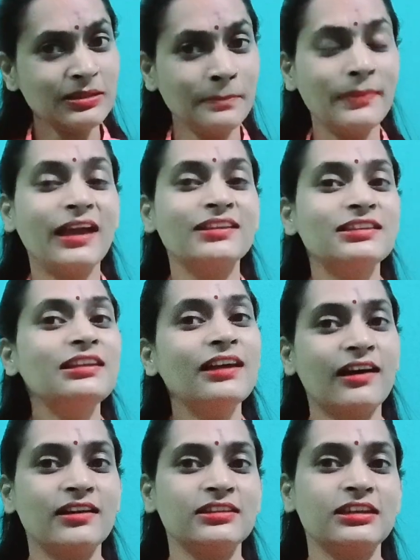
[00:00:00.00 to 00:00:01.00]
मेहंदी
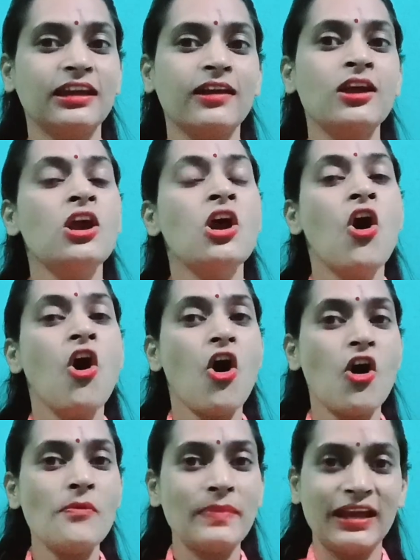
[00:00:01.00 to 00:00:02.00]
लगानी है और
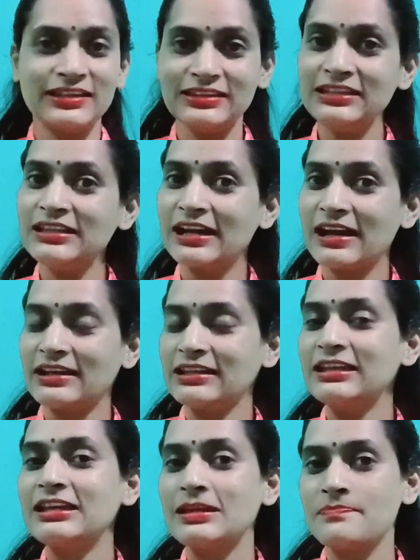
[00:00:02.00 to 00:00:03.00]
मेहंदी लगाने
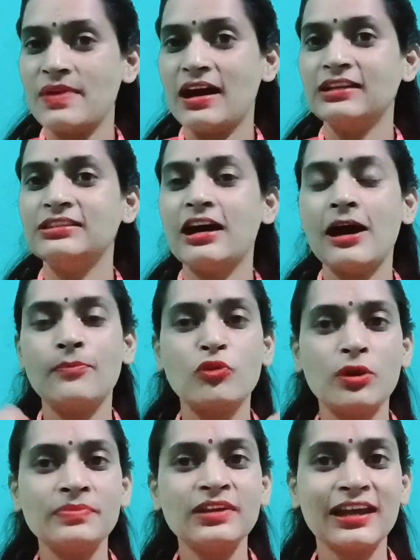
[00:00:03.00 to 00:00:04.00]
के बाद आपको
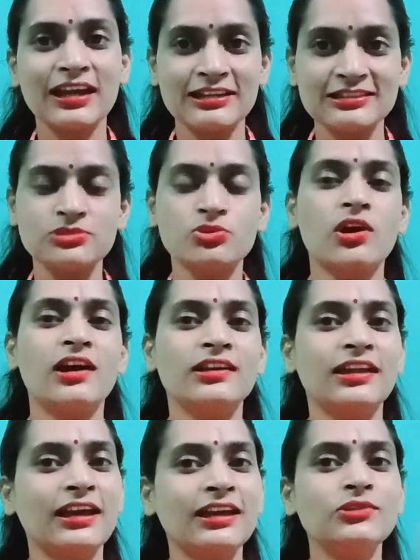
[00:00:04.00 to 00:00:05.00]
अपना हेयर सुखाना
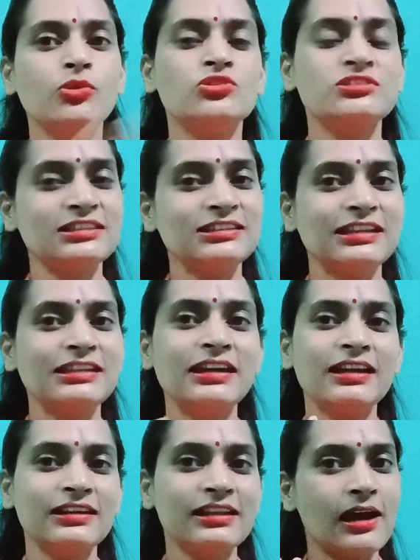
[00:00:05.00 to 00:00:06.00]
है दो से तीन
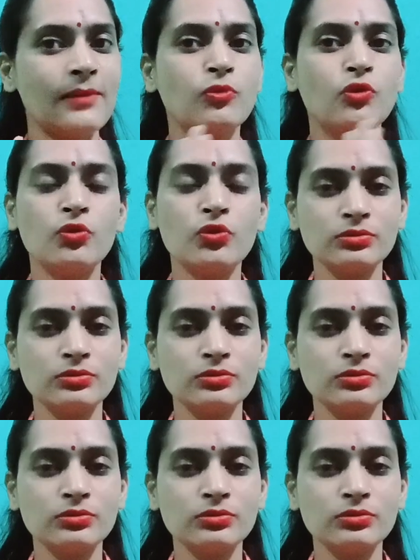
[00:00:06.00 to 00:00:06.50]
घंटे आपको